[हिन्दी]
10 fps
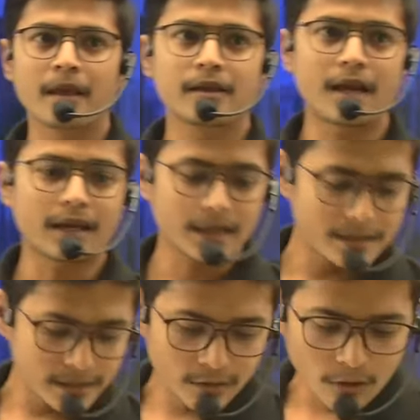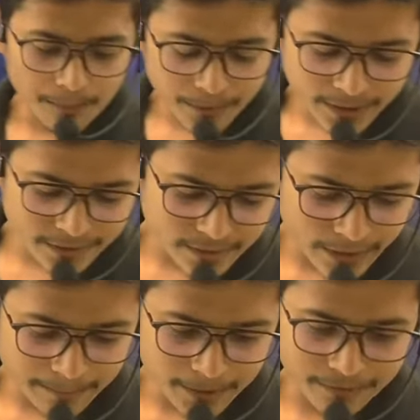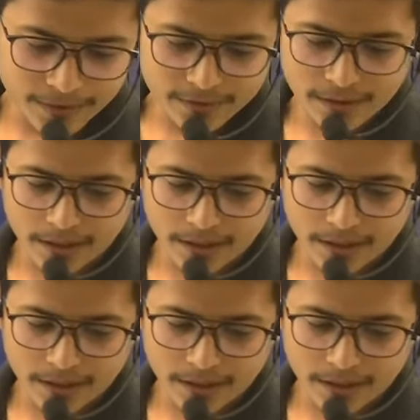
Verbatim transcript: क्या क्या इसके कंपोनेंट्स थे एक बार फिर से